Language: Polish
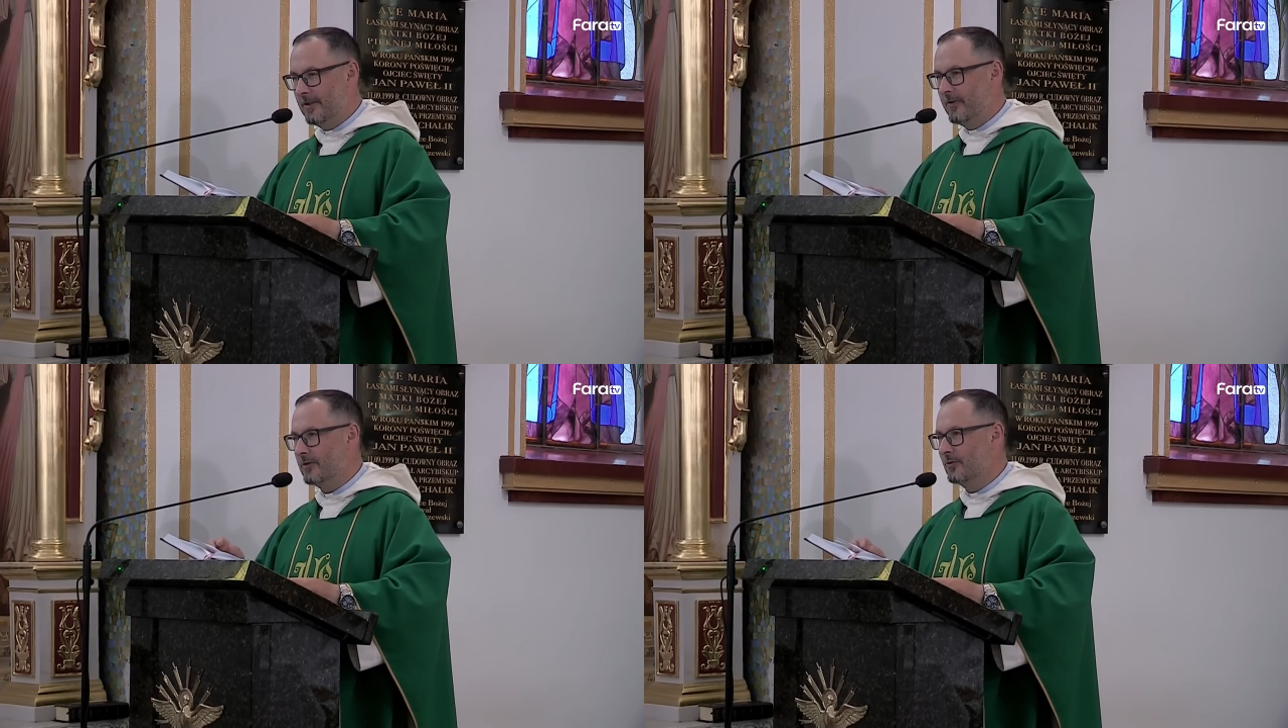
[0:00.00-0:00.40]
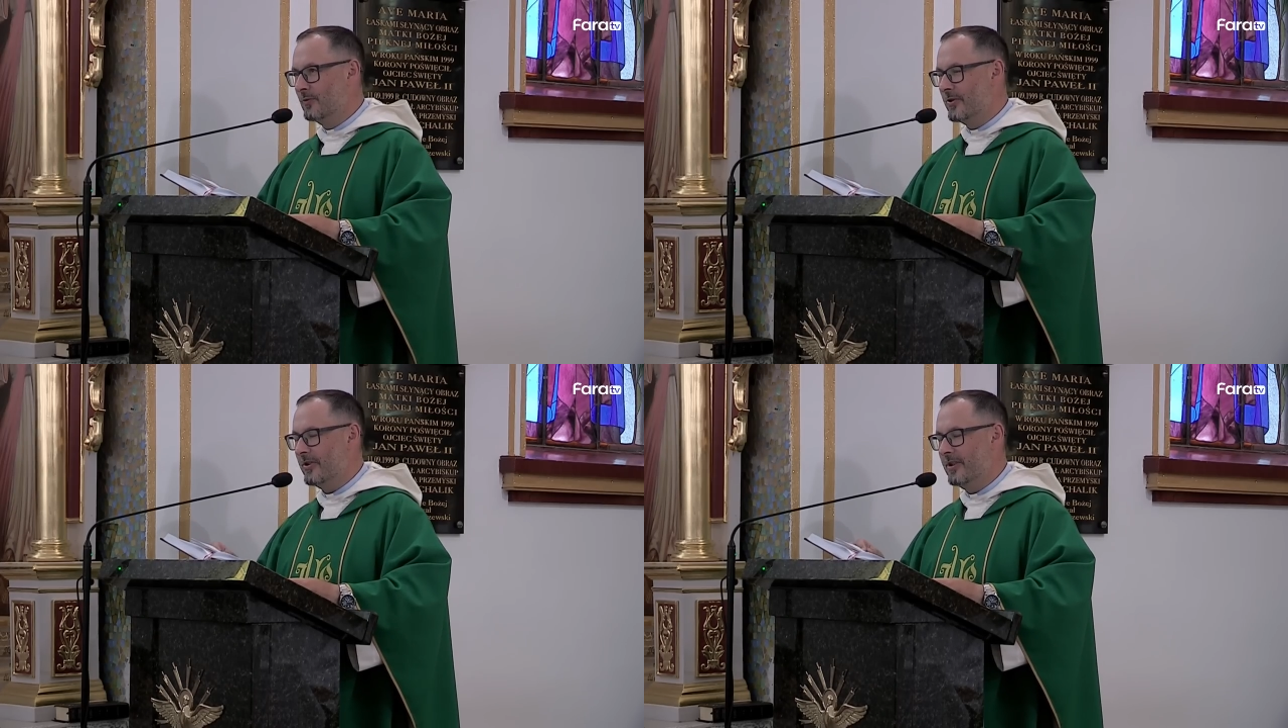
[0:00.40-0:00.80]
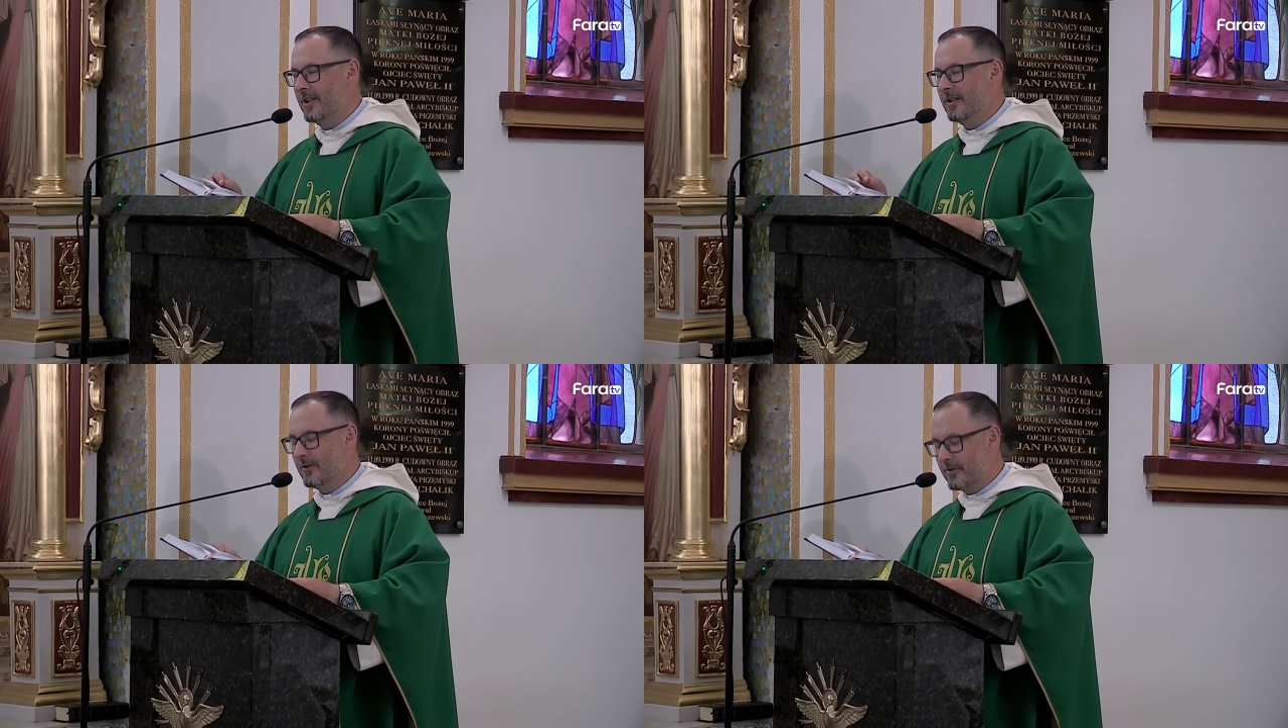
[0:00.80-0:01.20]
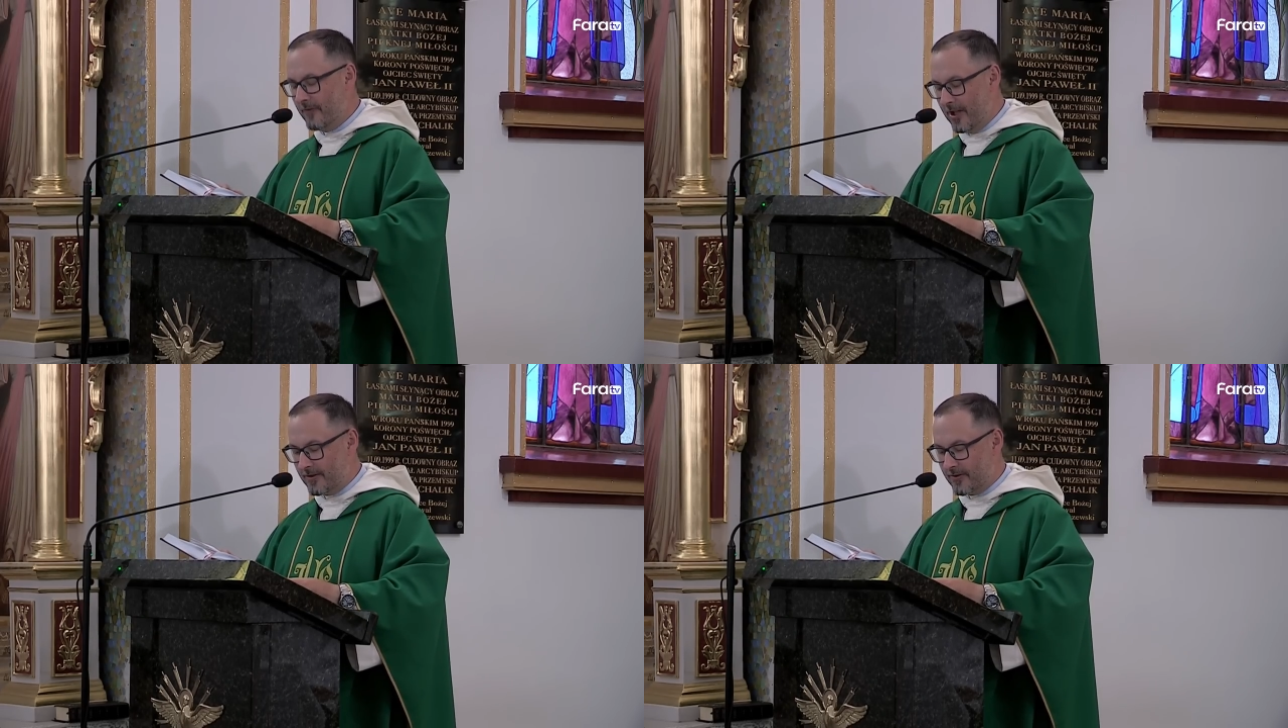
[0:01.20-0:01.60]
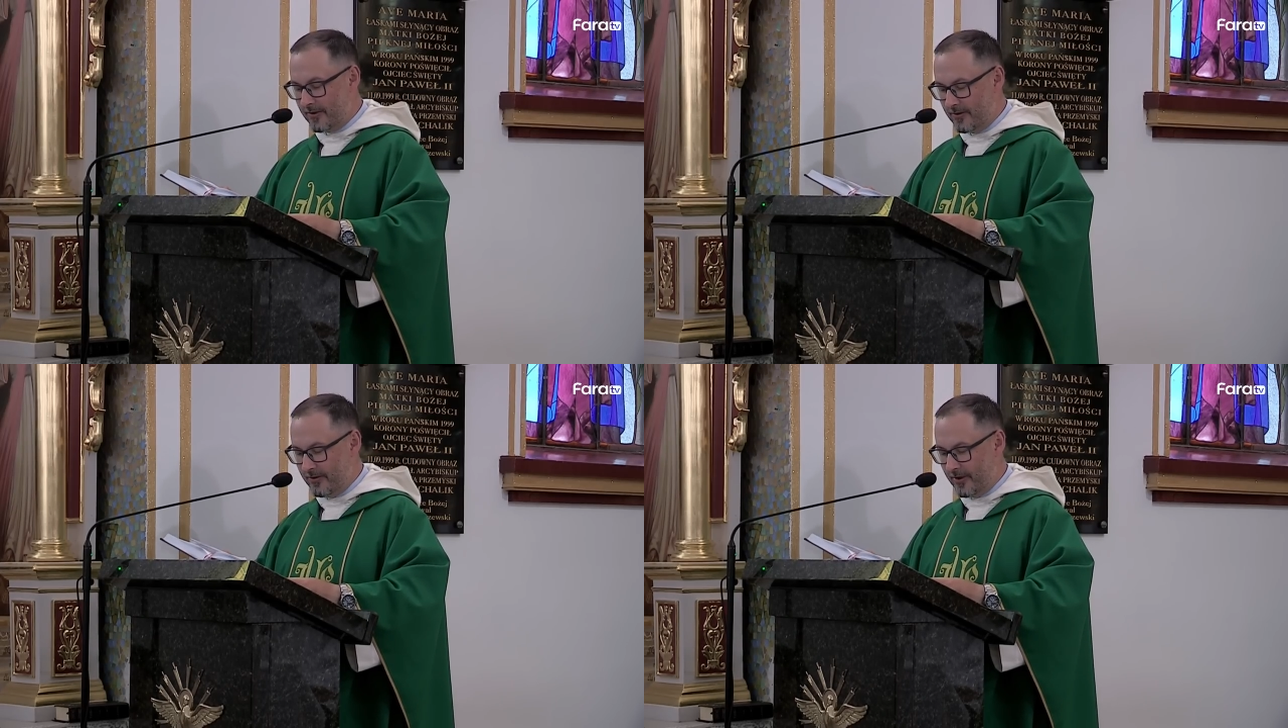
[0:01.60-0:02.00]
i wielu ludzi
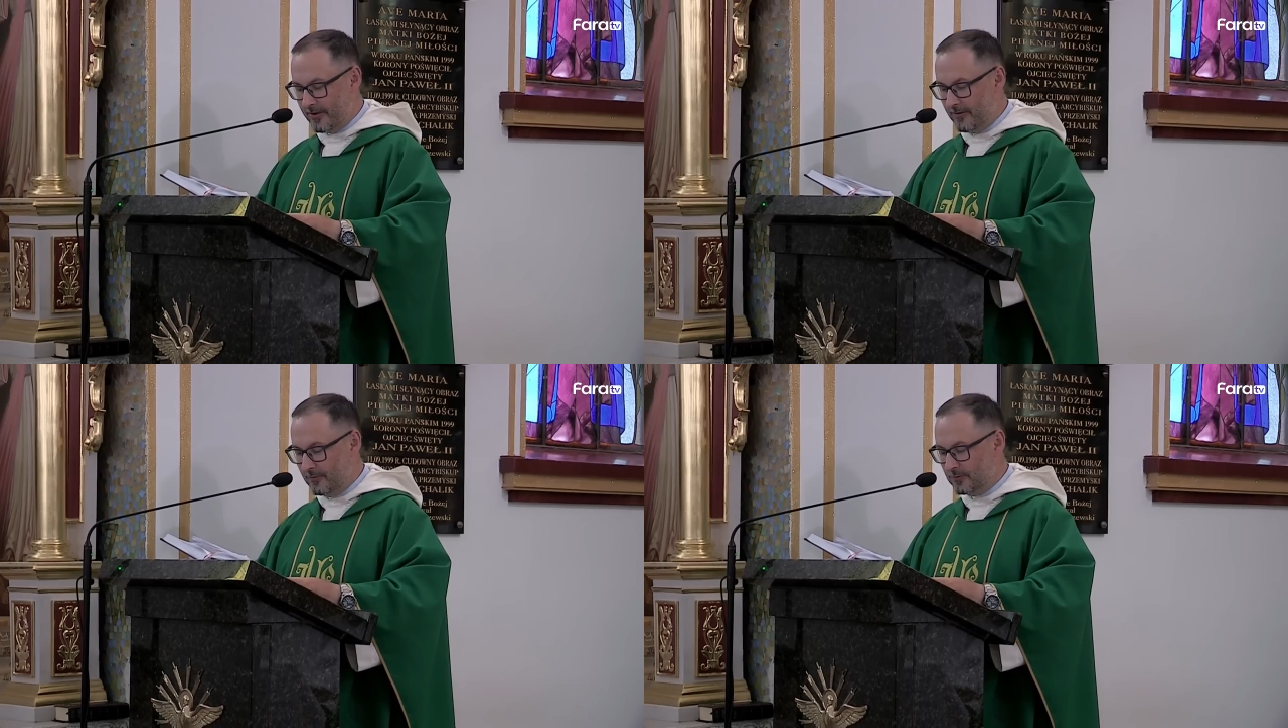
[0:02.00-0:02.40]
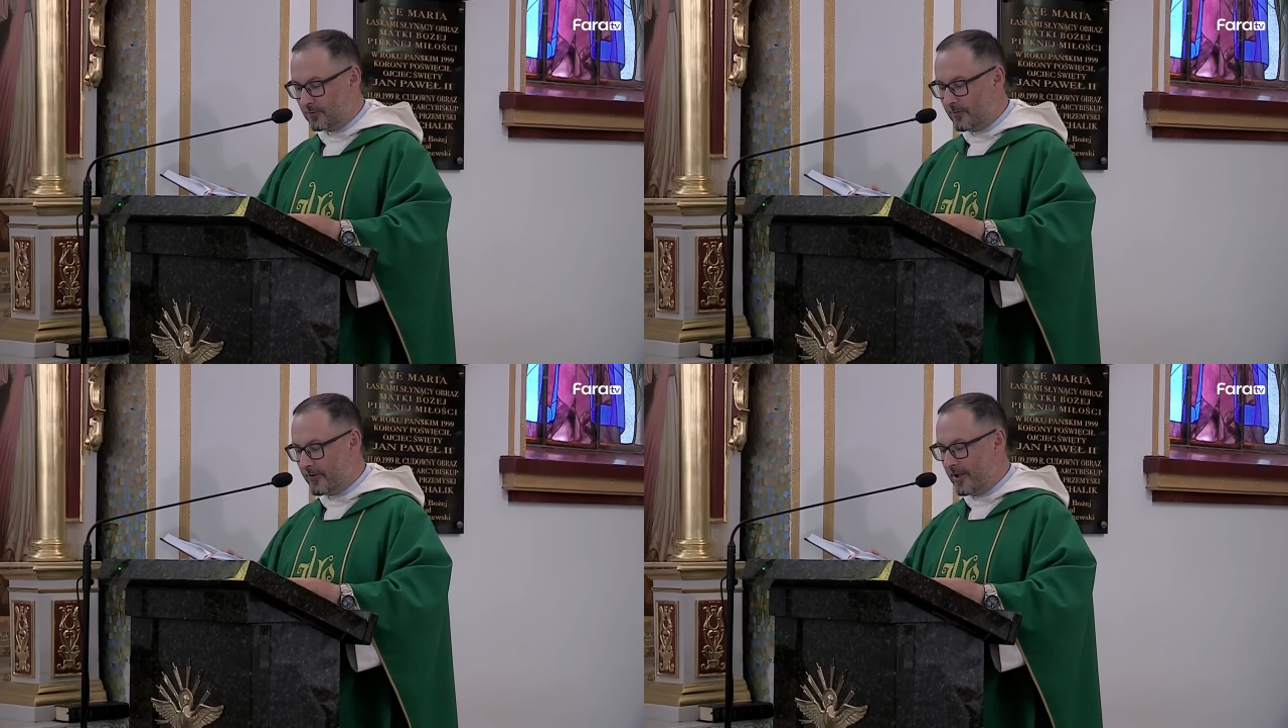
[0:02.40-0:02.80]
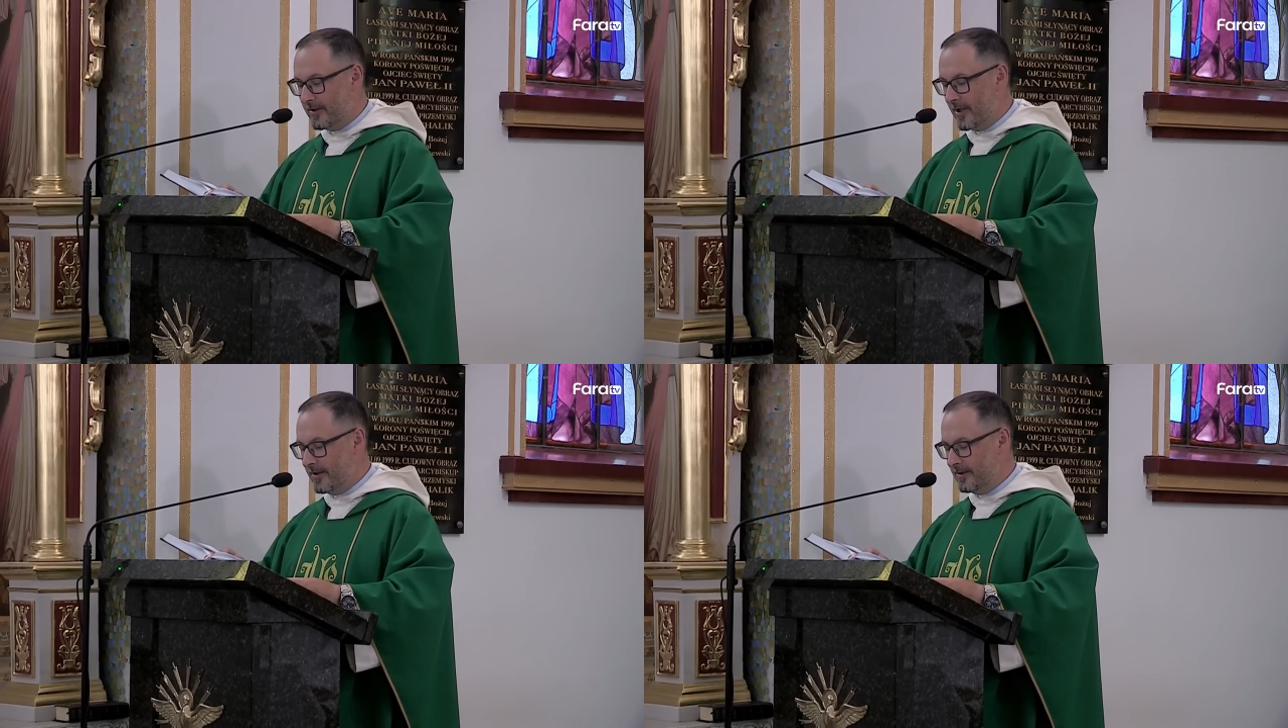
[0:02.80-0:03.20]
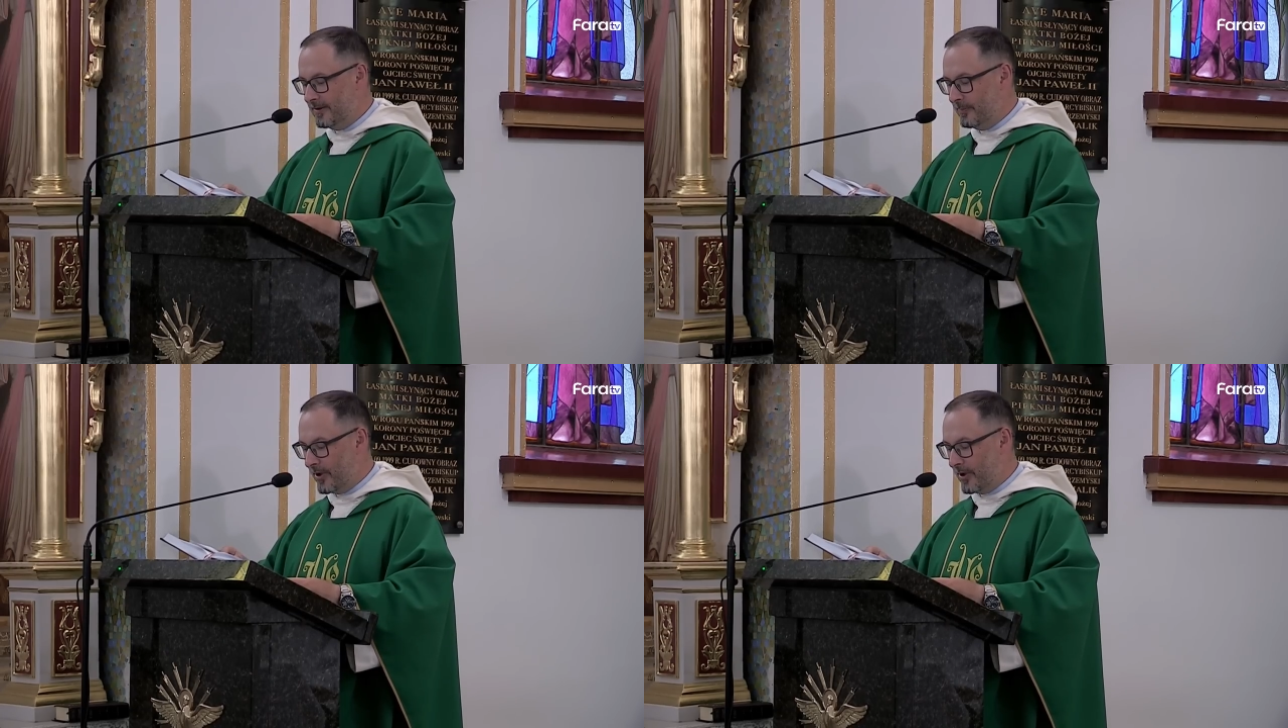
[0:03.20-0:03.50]
doświadcza dzisiaj utrudzenia